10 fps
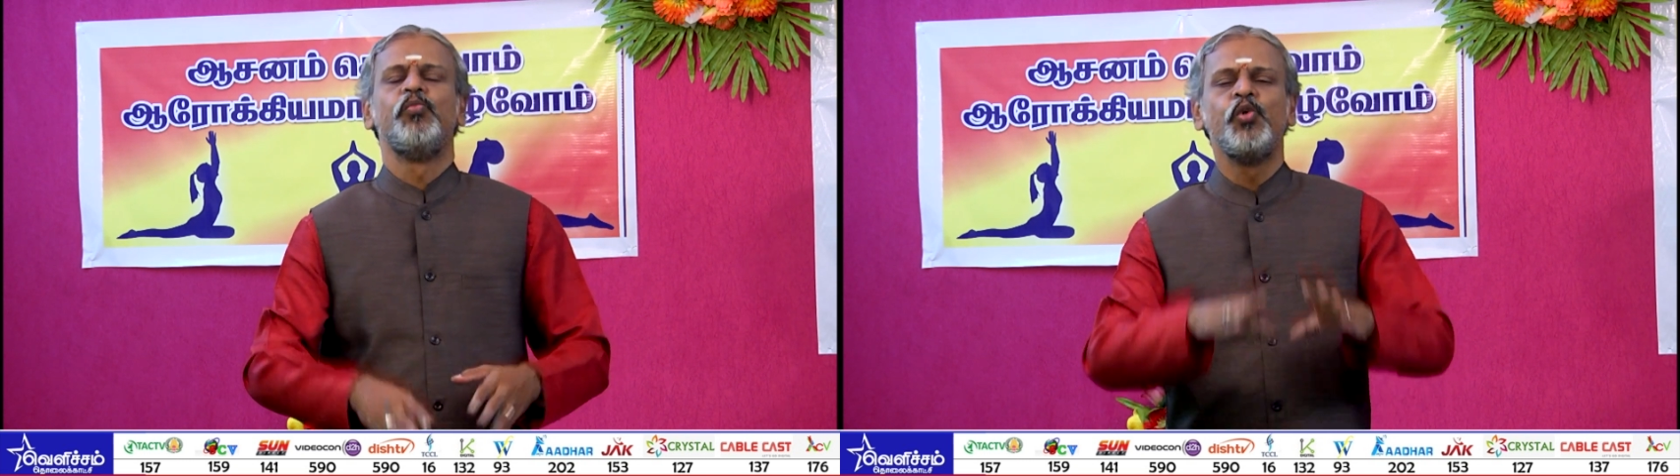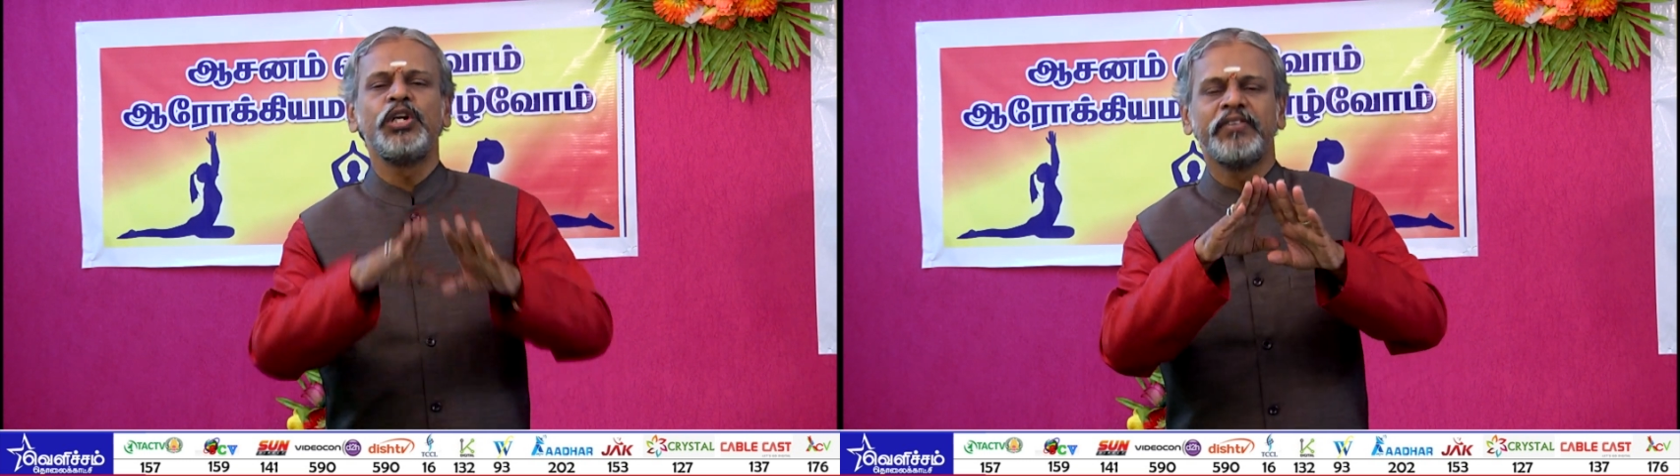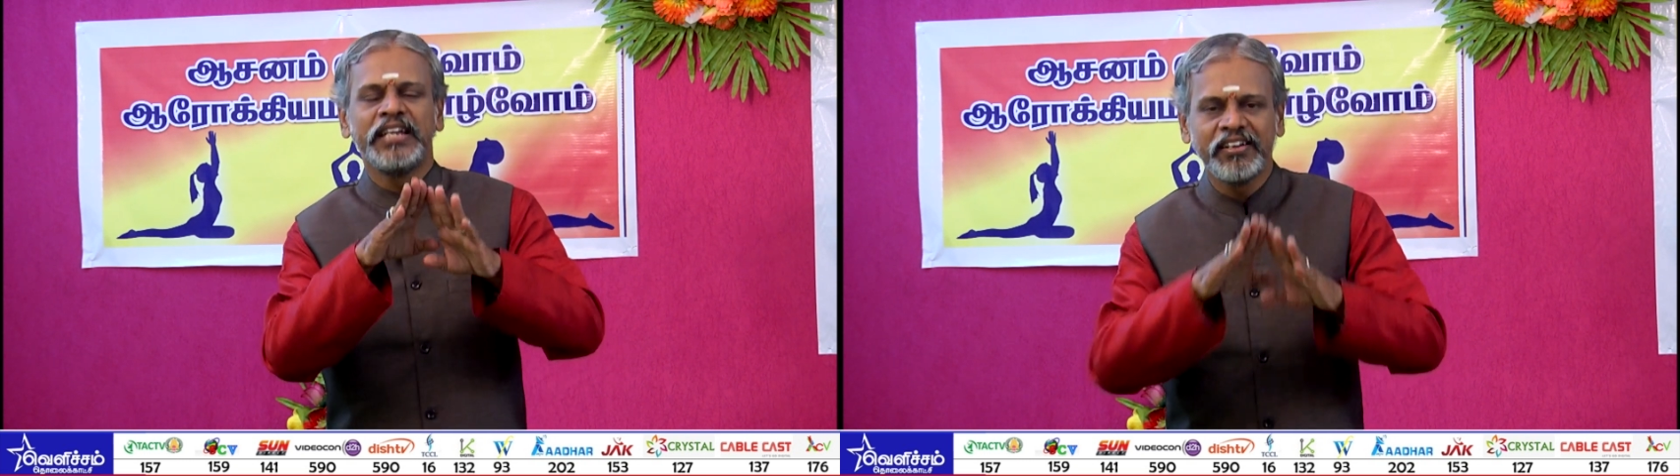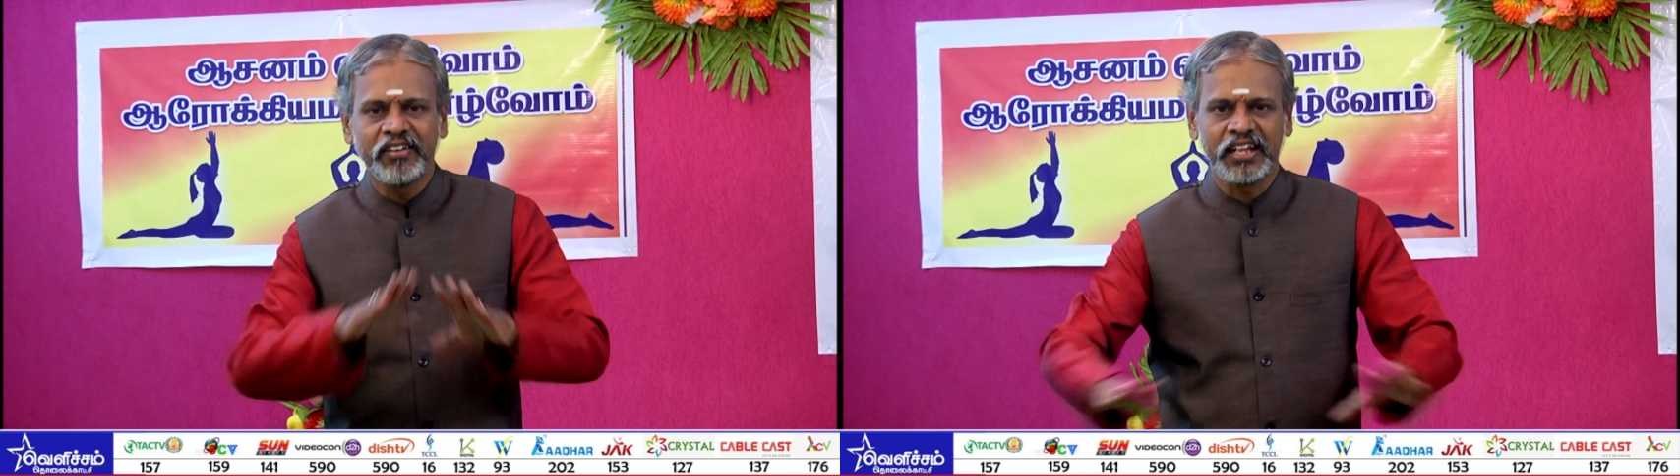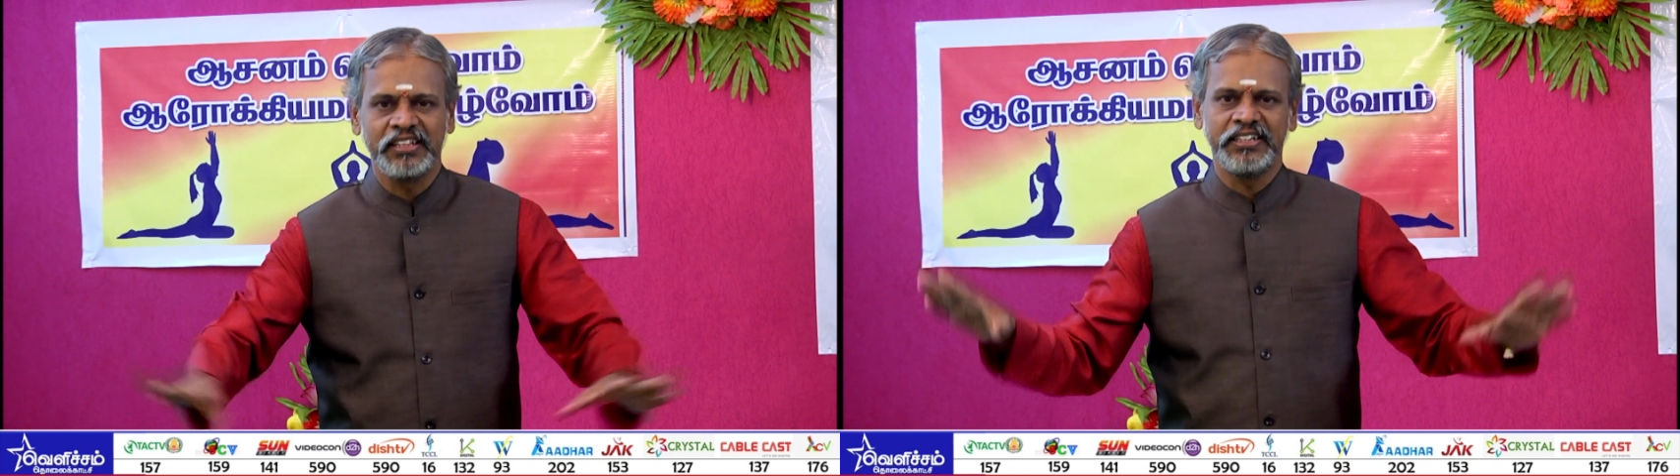மூட்டு வலியே
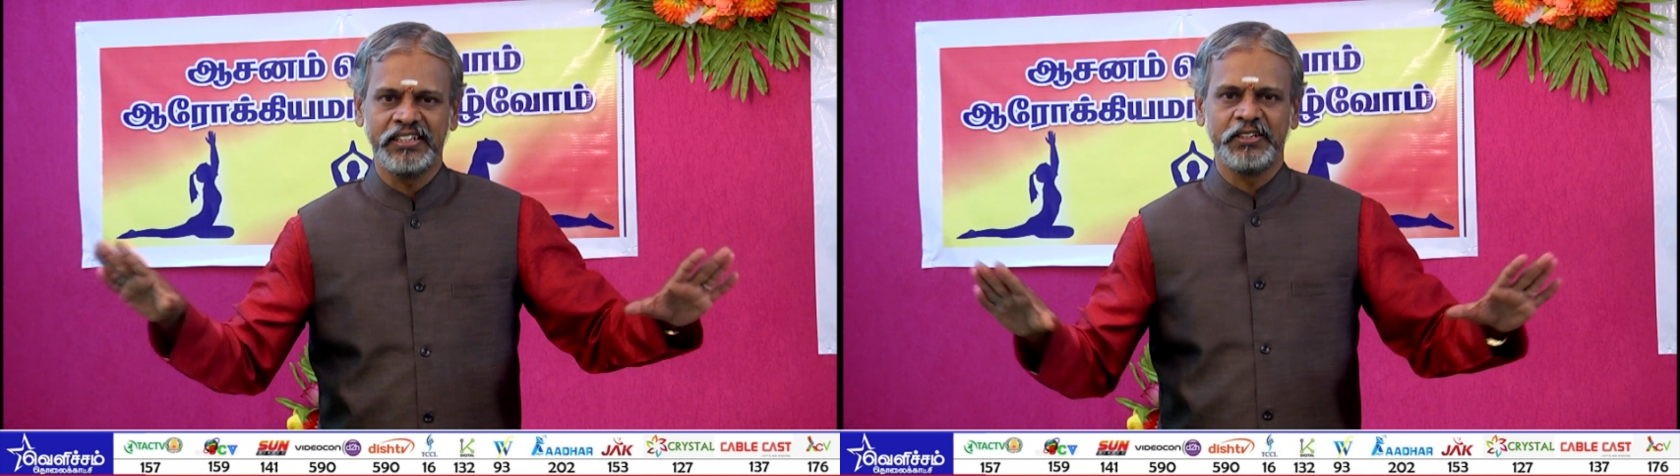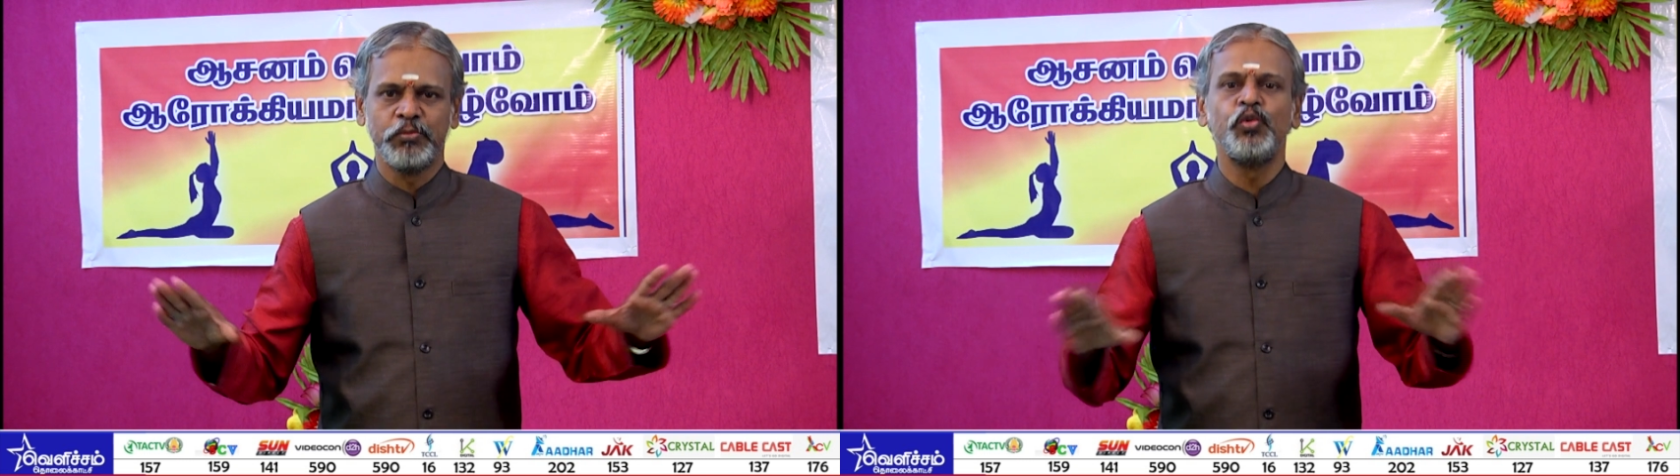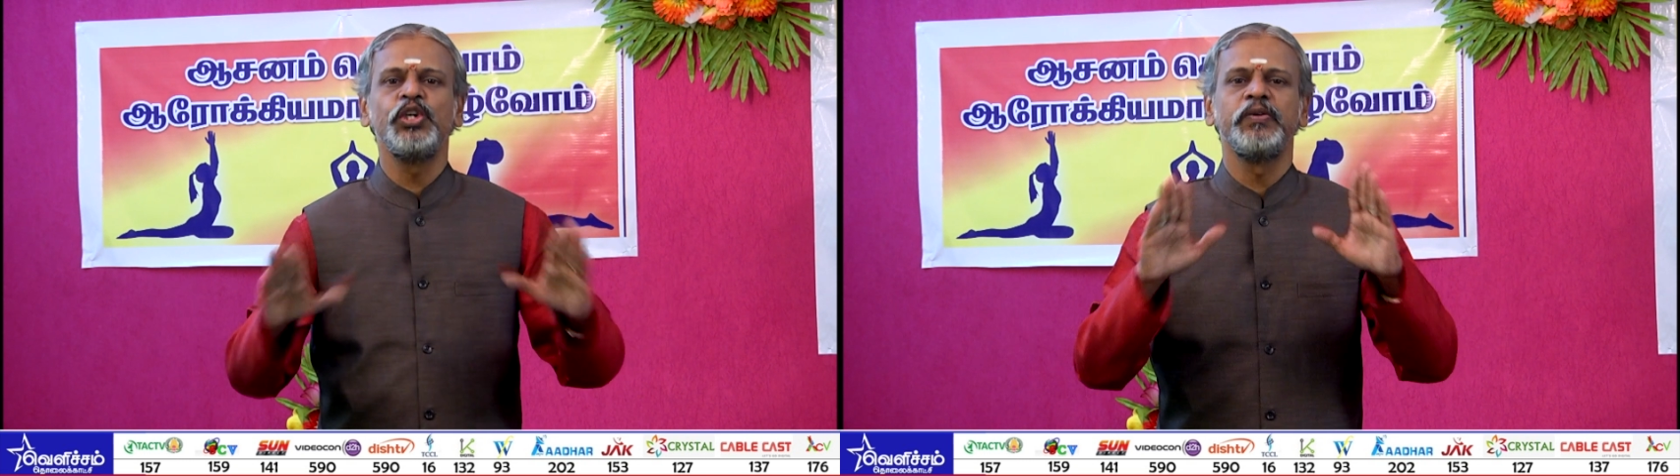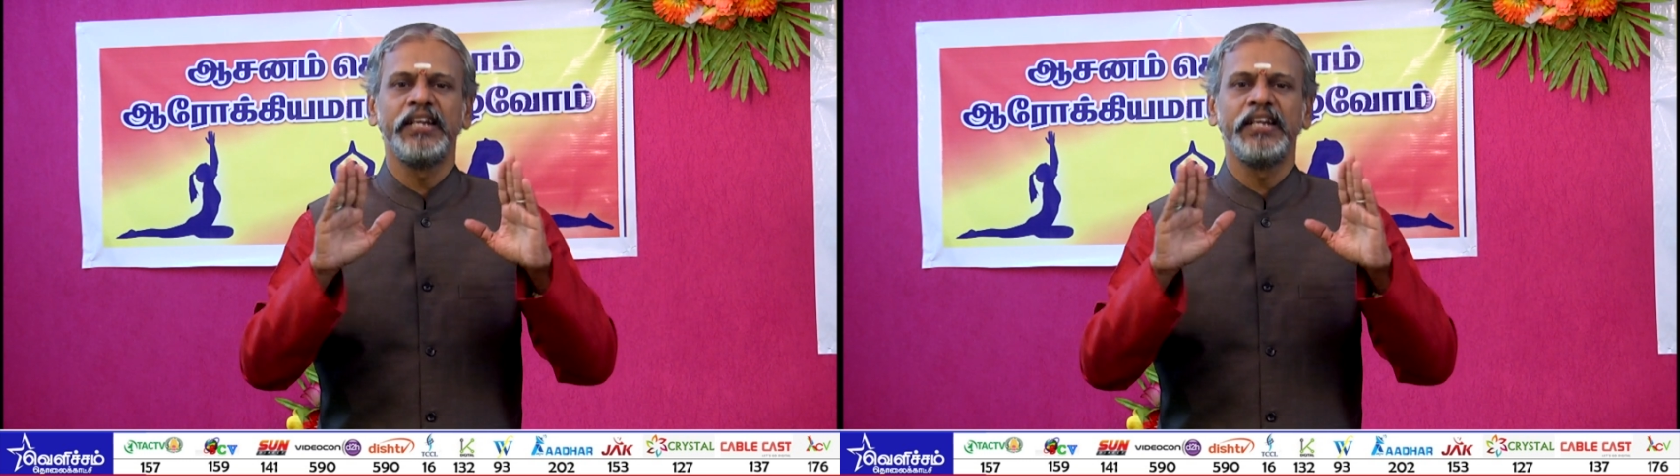வராதுங்க மூட்டு